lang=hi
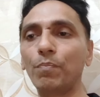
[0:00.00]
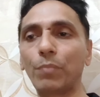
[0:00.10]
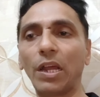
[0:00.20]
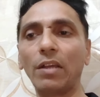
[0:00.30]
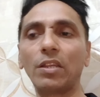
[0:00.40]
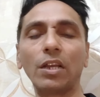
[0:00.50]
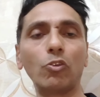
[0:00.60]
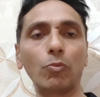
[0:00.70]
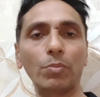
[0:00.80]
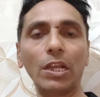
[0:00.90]
प्लान था
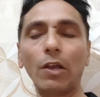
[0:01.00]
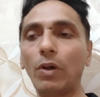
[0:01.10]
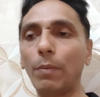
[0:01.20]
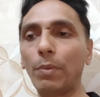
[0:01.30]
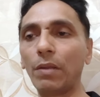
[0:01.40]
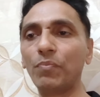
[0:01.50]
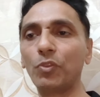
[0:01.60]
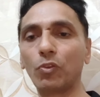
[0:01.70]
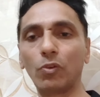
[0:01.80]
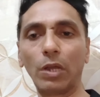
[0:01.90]
घूमने का वहाँ पर
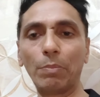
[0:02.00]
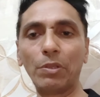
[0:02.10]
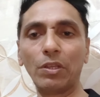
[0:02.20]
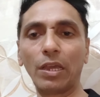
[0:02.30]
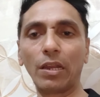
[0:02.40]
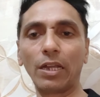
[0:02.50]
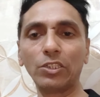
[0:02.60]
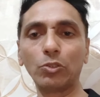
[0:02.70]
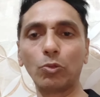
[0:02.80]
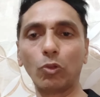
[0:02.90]
तो अभी खैर आज
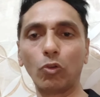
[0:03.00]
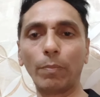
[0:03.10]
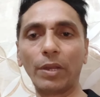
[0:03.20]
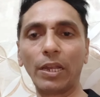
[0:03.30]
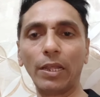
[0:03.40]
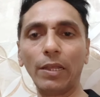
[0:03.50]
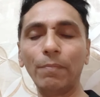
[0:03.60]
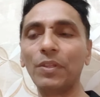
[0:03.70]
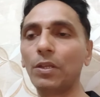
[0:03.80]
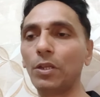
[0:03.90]
तो 9 अप्रैल है
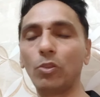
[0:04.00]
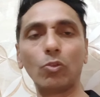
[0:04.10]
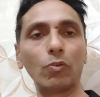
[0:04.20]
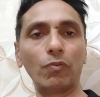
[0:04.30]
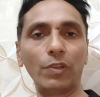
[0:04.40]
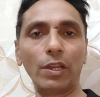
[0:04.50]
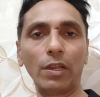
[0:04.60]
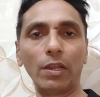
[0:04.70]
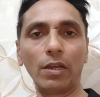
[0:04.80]
तो फिलहाल